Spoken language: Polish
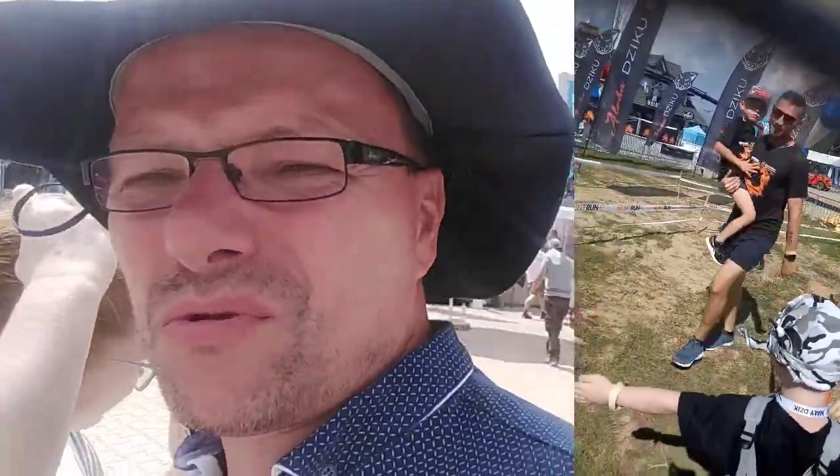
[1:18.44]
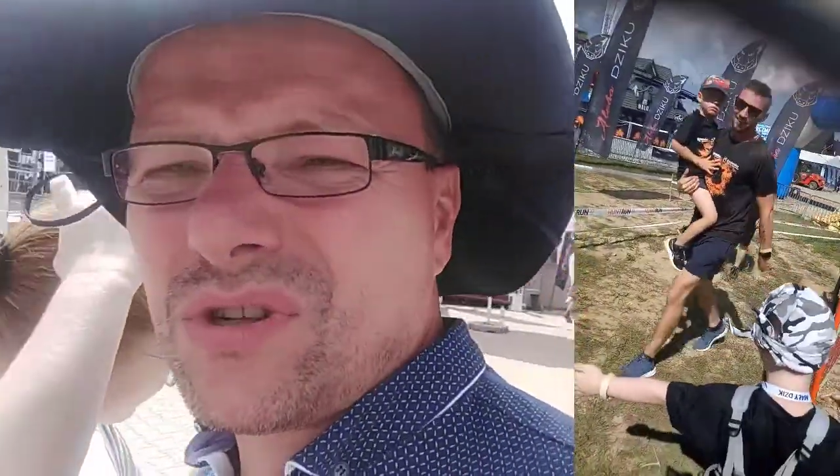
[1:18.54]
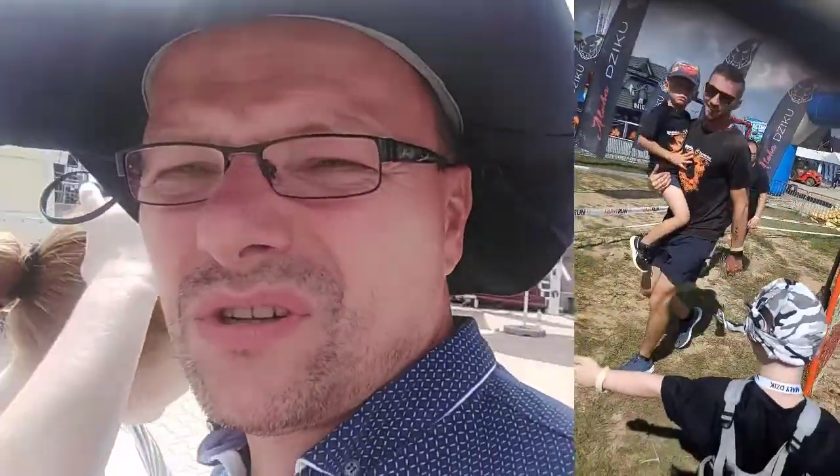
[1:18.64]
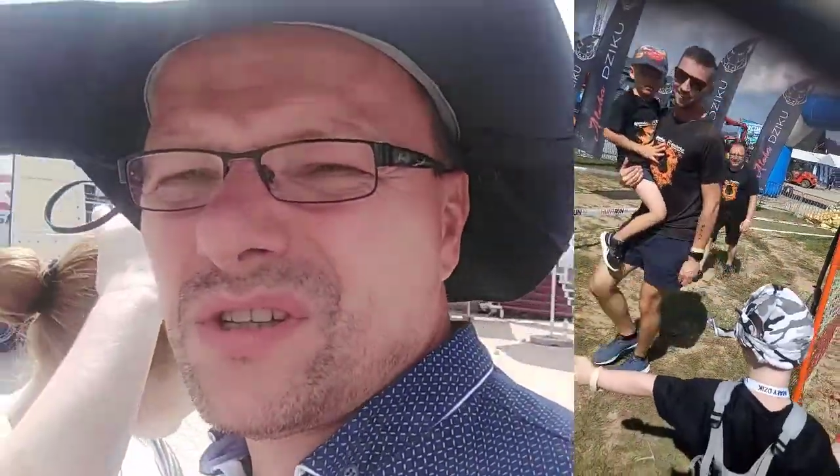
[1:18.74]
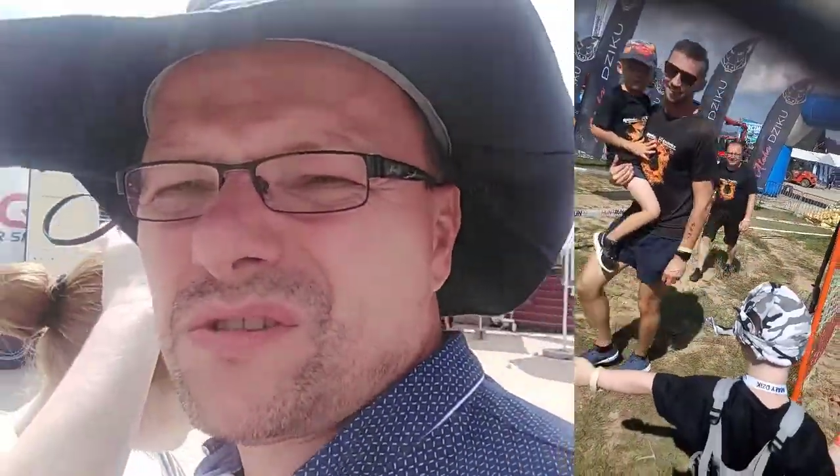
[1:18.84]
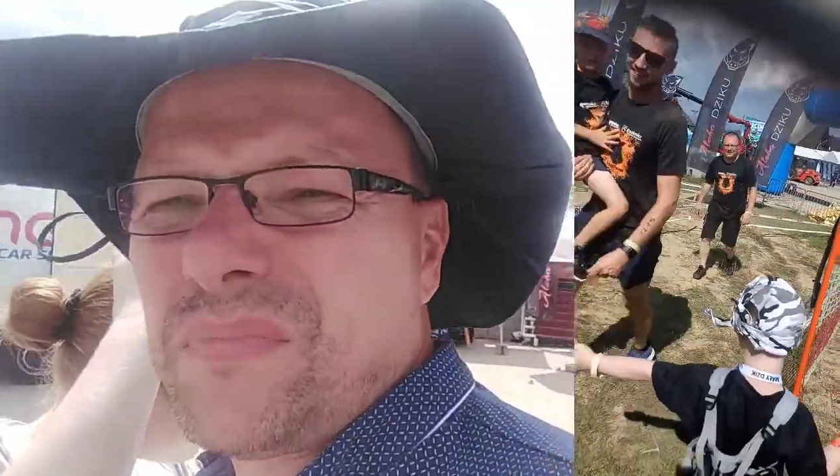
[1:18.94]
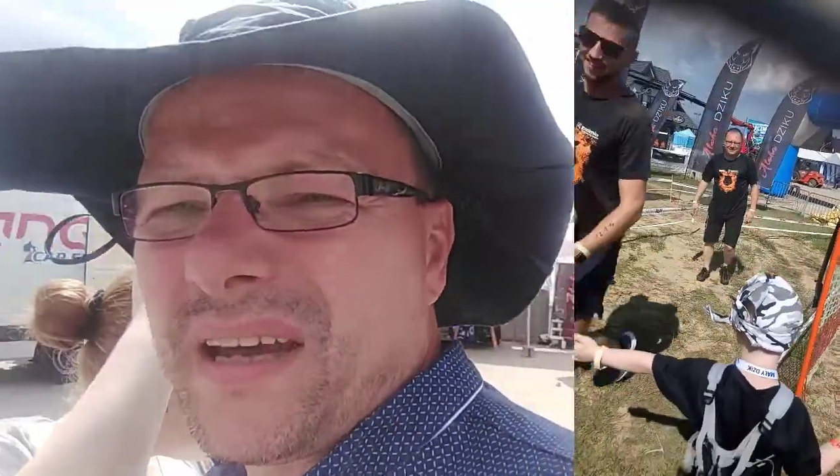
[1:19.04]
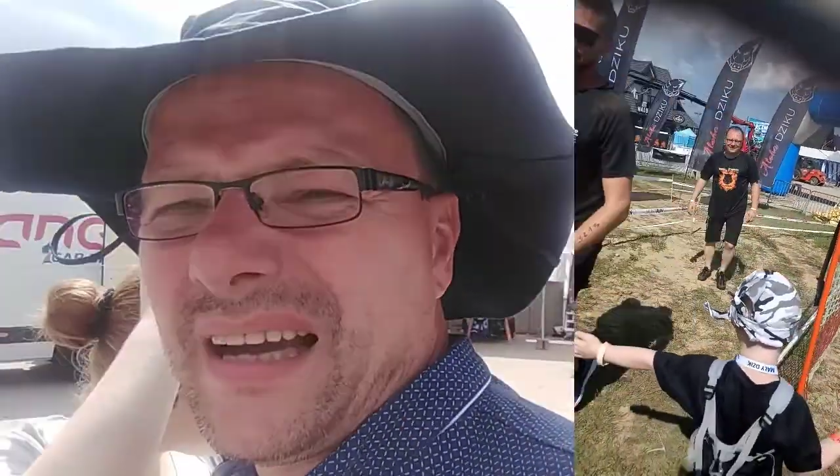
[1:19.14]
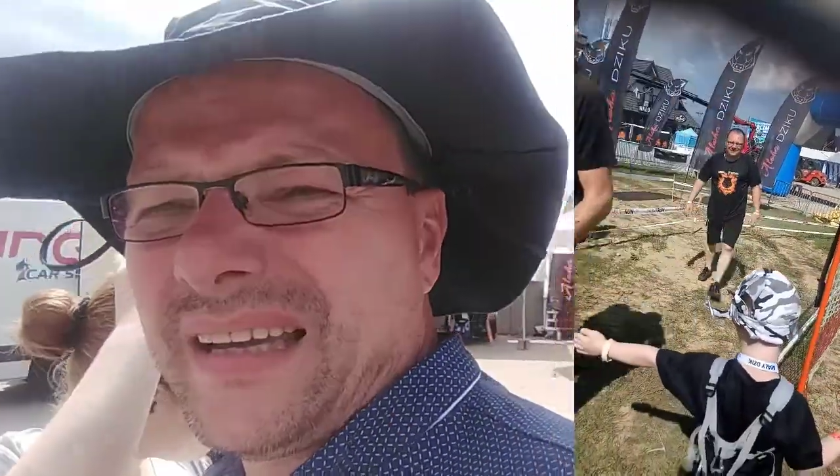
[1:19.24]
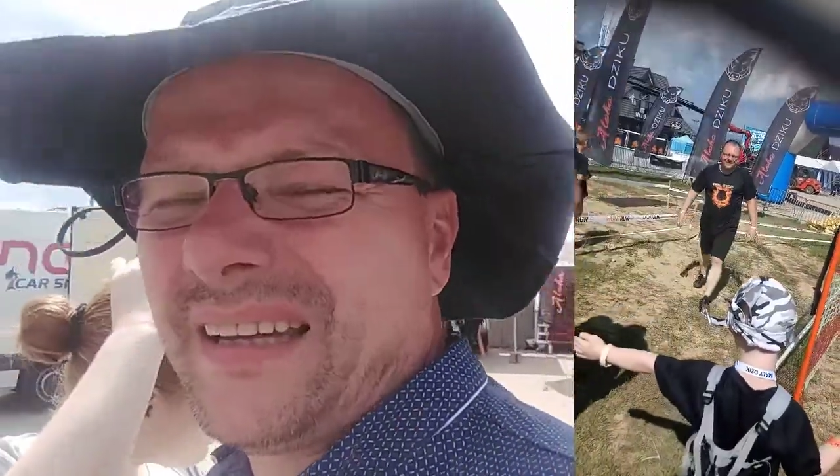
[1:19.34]
już koniec
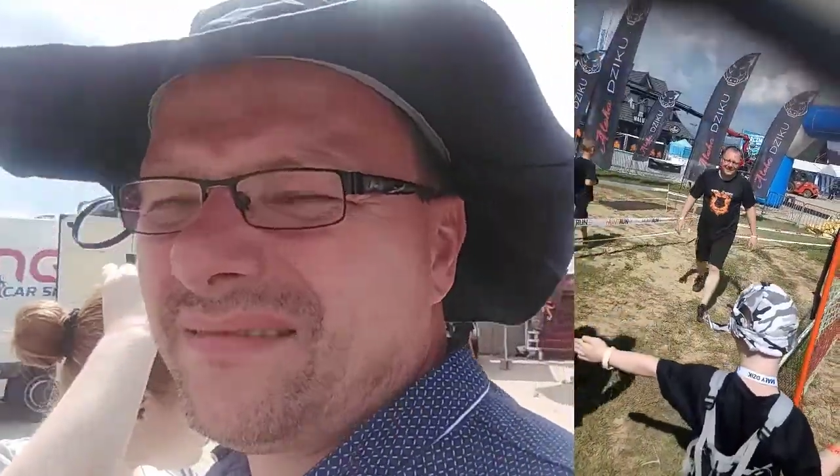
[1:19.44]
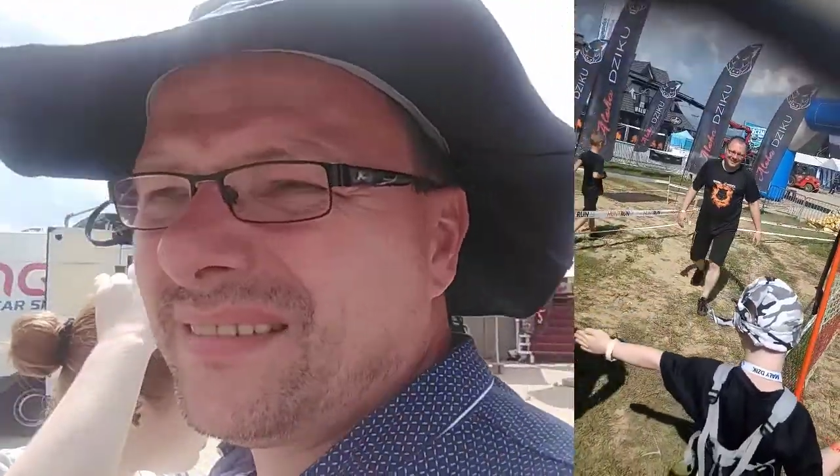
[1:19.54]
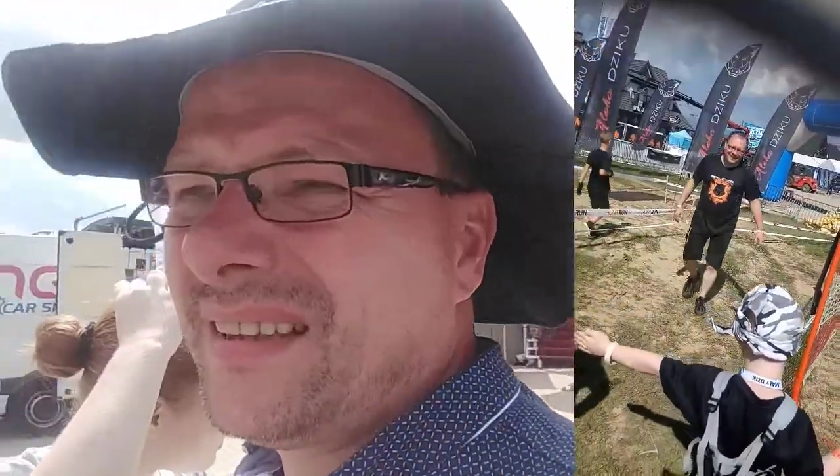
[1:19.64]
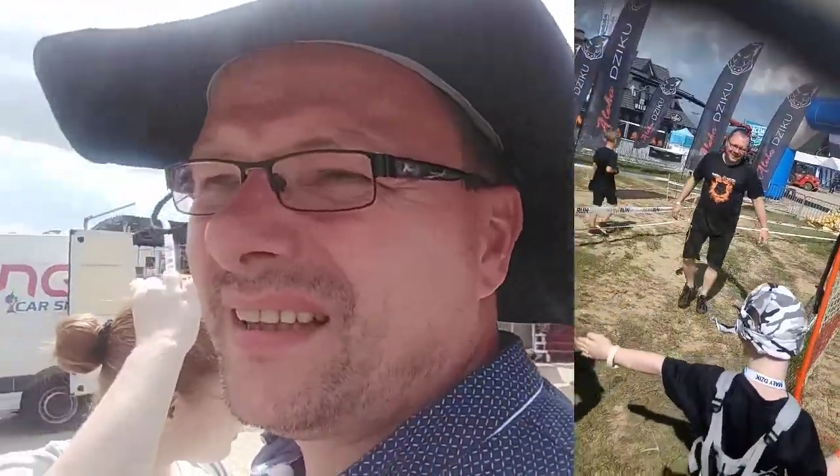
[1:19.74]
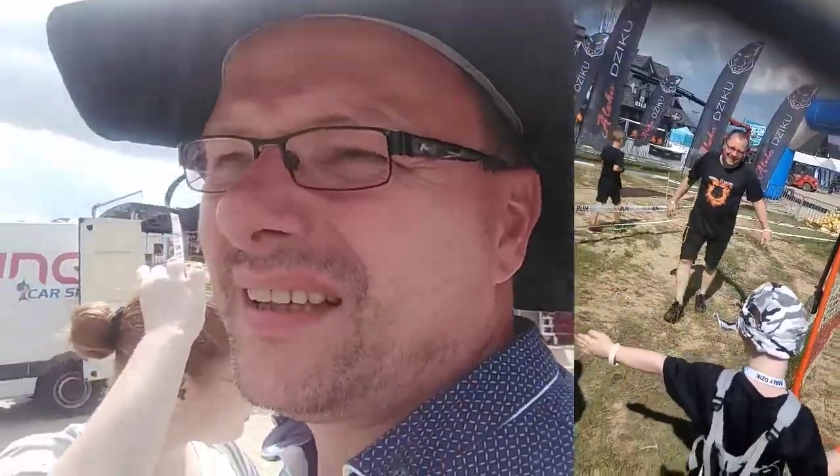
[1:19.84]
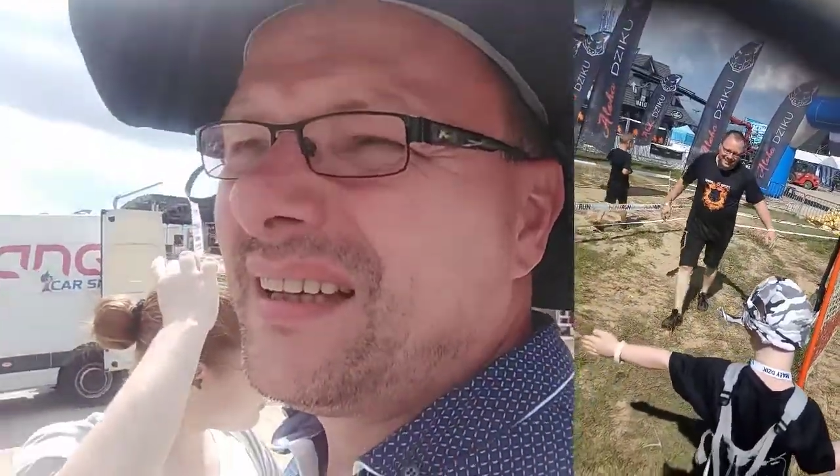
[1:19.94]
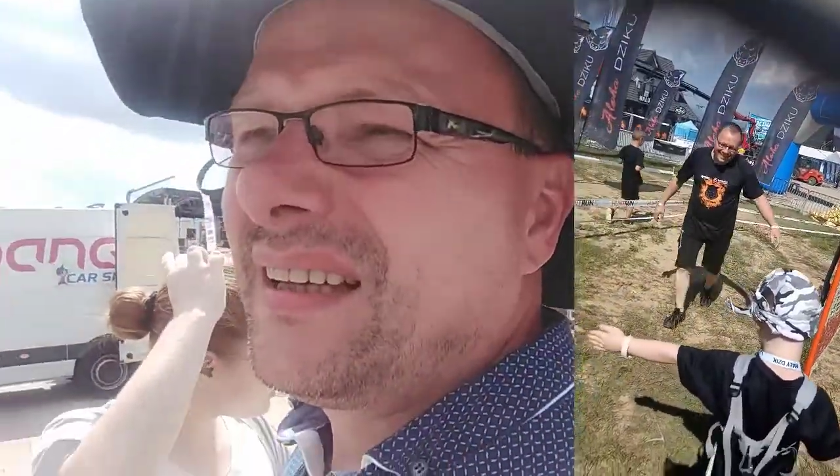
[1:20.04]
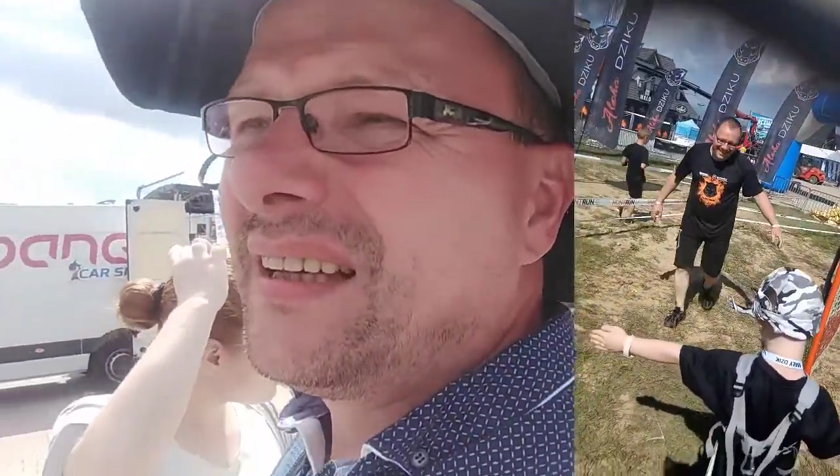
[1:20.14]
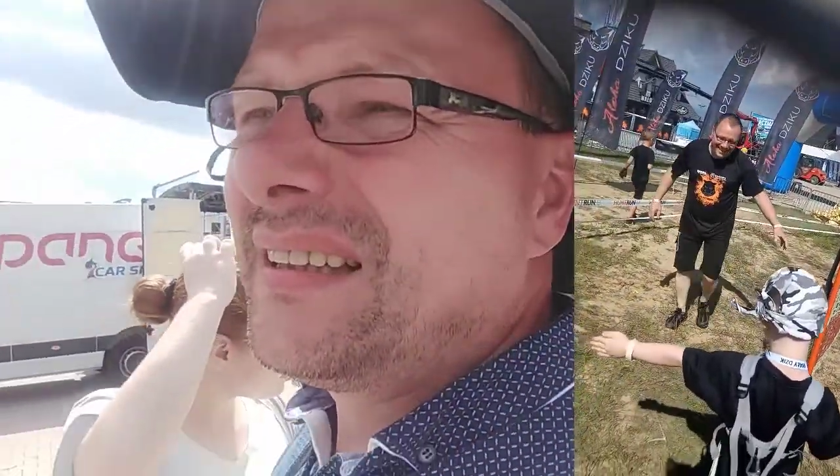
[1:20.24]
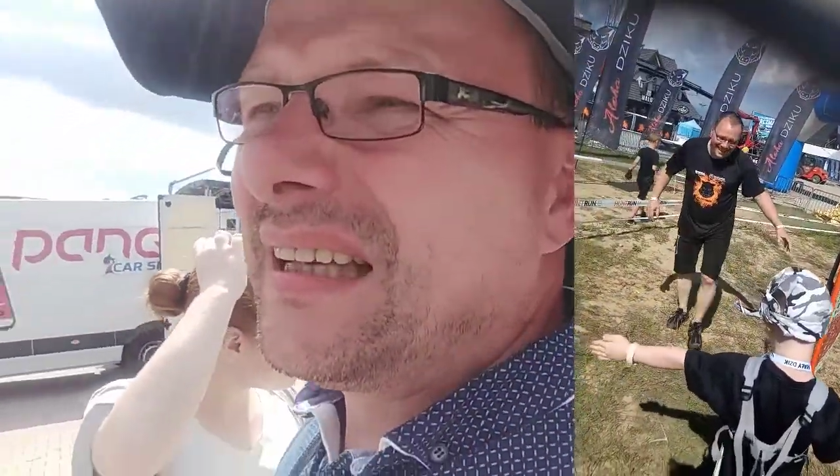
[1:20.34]
biegania.
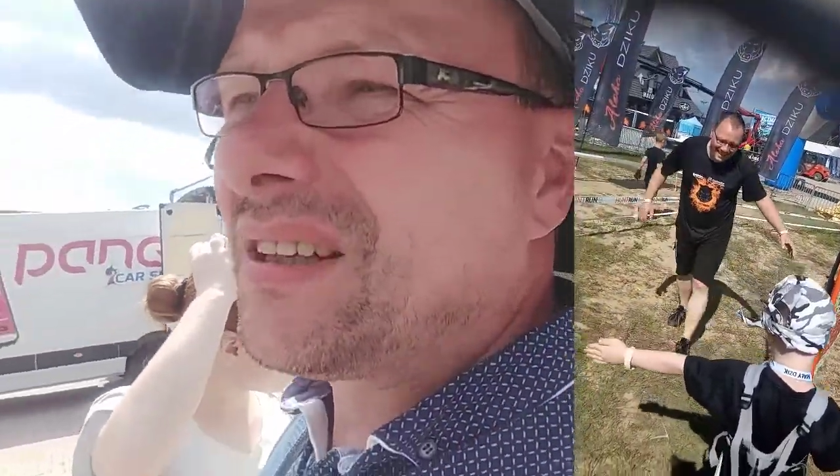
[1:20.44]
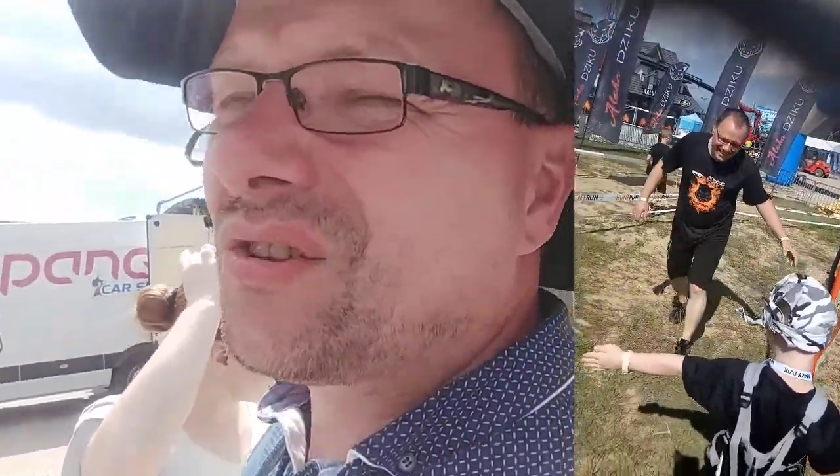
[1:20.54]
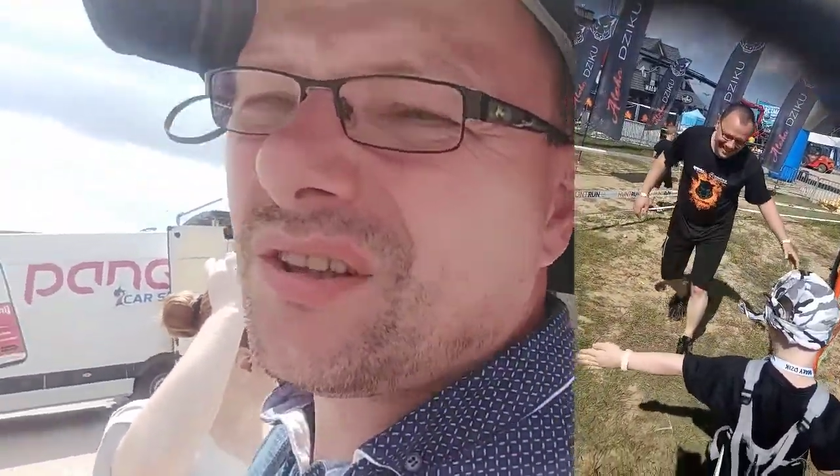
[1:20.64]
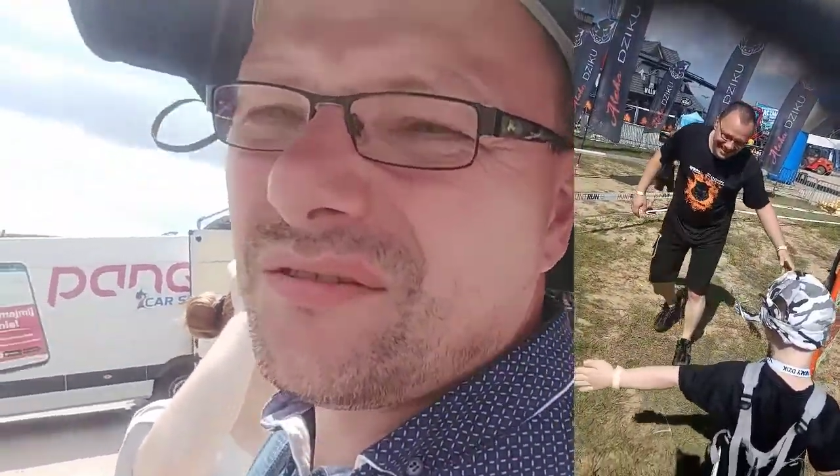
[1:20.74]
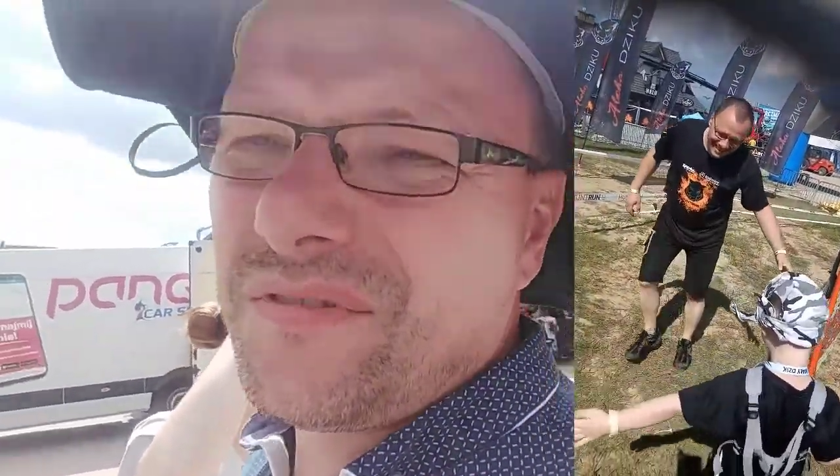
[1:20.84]
Także